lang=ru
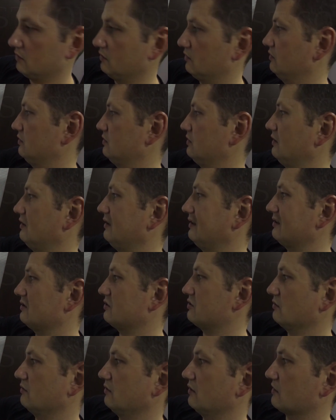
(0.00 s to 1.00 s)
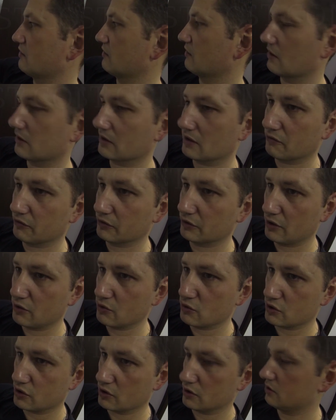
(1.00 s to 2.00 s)
То есть это человек, когда
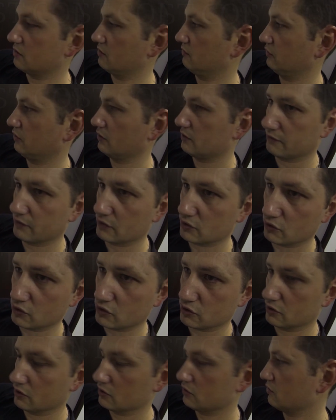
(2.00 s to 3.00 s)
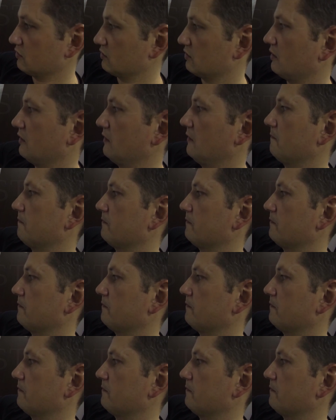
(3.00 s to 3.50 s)
выдающиеся вот эти височные зоны,